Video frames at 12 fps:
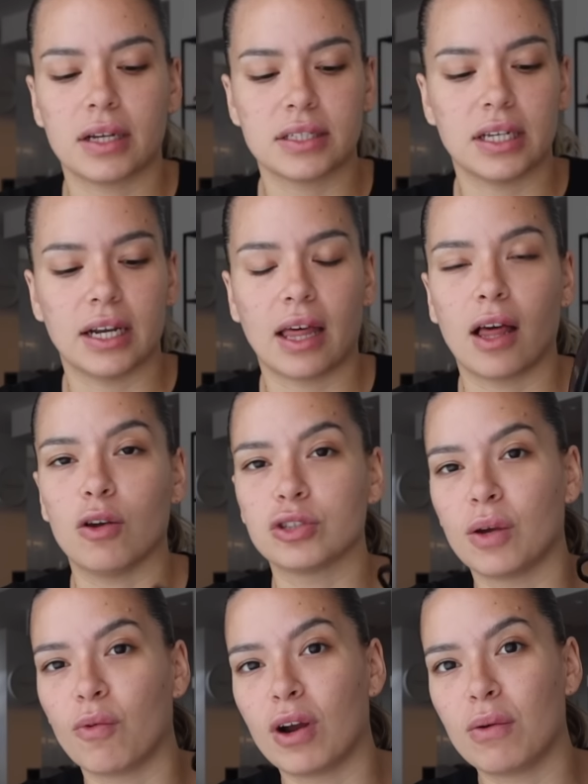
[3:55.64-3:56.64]
Así que nada,
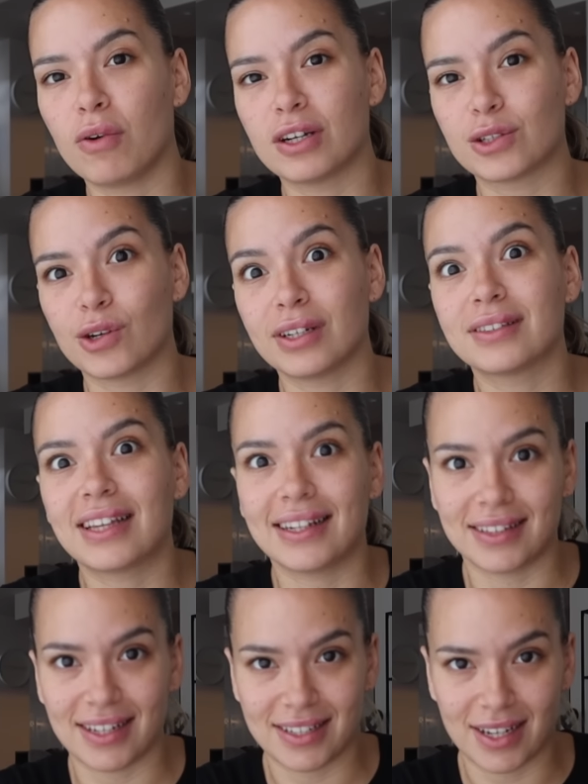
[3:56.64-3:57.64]
los devuelvo, que son
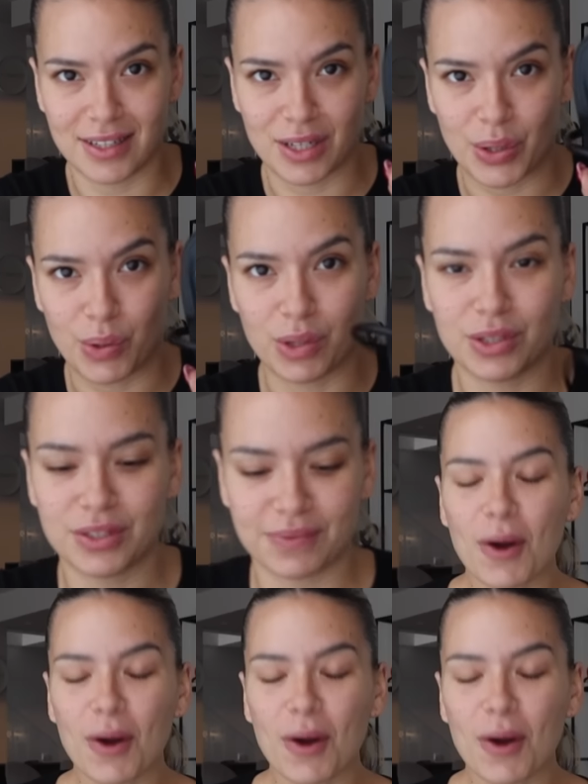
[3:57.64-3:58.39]
36 euros.